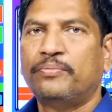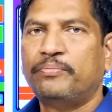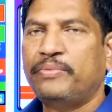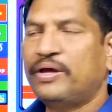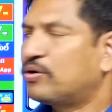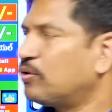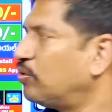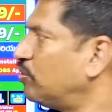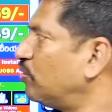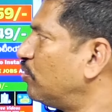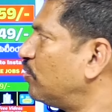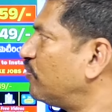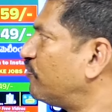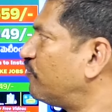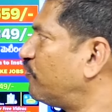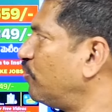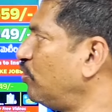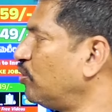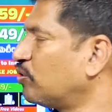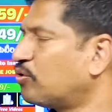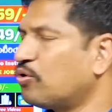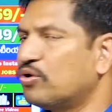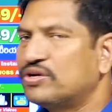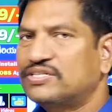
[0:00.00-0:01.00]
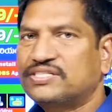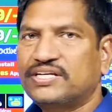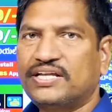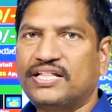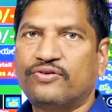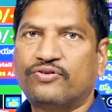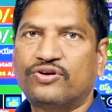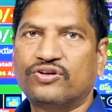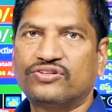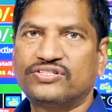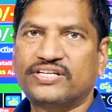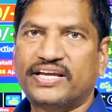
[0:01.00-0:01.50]
మీకు ఫుల్ కోర్స్
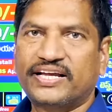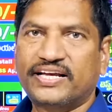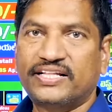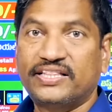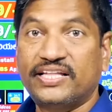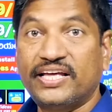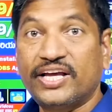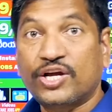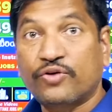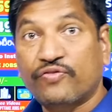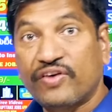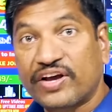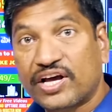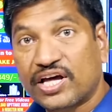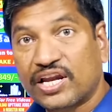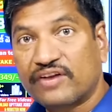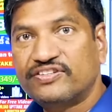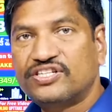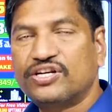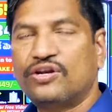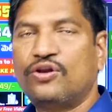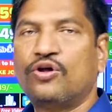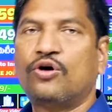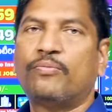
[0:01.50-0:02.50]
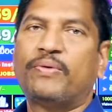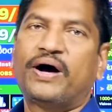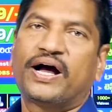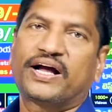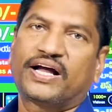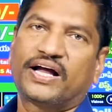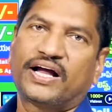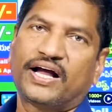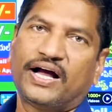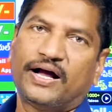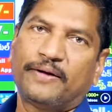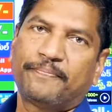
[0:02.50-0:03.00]
అనేది ఇవ్వడం జరిగింది క్విక్ రివిజన్లో
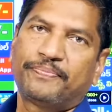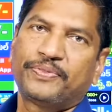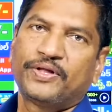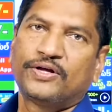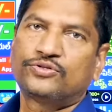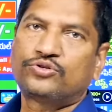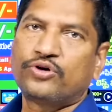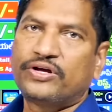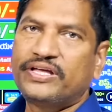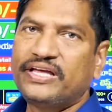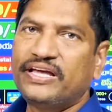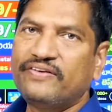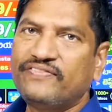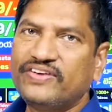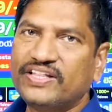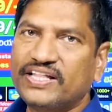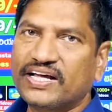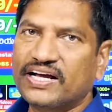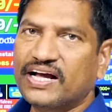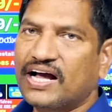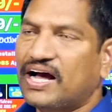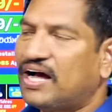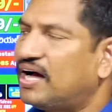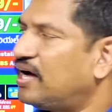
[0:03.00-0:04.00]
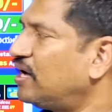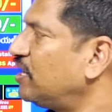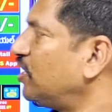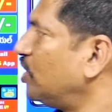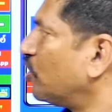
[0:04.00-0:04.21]
భాగంగా సో ఈ విధంగా